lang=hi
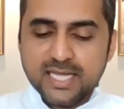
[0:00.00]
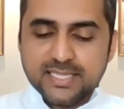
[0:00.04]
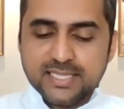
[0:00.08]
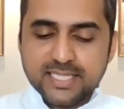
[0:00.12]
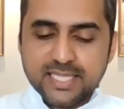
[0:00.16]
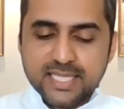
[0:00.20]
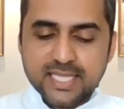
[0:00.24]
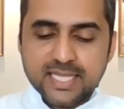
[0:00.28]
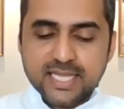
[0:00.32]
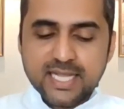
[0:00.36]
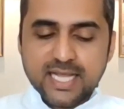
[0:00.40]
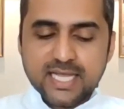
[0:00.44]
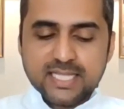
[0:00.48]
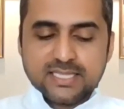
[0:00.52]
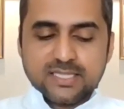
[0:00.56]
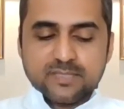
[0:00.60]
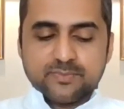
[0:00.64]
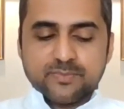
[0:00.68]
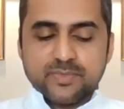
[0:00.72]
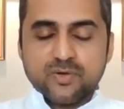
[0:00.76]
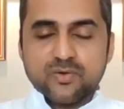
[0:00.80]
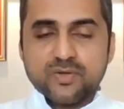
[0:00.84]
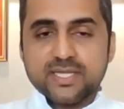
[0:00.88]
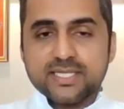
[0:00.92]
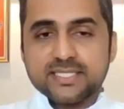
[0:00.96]
अनेक
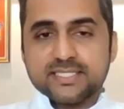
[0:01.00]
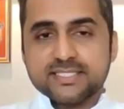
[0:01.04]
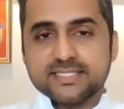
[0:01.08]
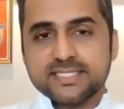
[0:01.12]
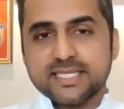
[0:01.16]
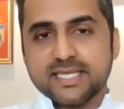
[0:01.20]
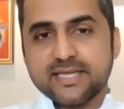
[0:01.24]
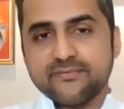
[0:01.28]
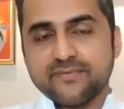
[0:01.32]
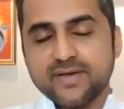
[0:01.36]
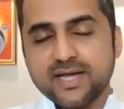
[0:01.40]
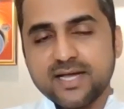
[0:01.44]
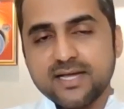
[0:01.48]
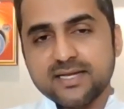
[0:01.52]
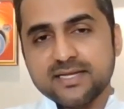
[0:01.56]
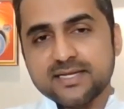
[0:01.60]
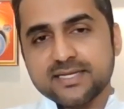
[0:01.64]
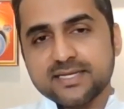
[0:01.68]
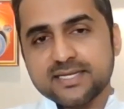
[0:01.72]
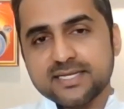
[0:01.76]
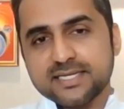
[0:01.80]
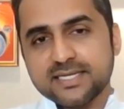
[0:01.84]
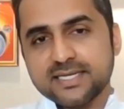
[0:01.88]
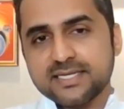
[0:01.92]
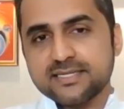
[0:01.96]
आत्माओं की सेवा
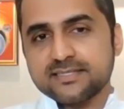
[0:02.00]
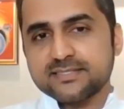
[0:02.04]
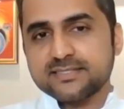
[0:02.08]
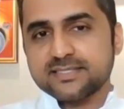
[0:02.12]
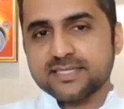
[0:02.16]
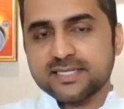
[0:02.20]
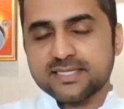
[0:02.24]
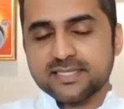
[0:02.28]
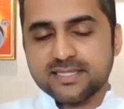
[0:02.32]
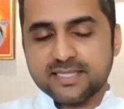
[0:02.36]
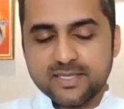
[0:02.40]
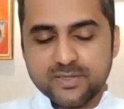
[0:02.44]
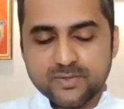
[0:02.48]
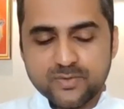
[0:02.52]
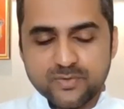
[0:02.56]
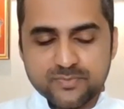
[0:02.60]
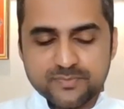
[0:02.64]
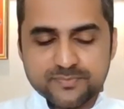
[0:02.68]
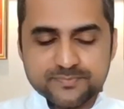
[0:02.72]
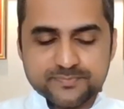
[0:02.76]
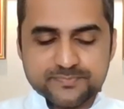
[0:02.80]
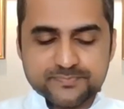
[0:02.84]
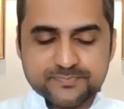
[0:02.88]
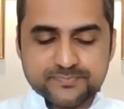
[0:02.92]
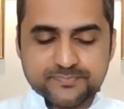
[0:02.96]
कर सकते
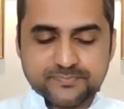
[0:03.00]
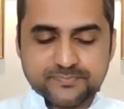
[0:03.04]
हो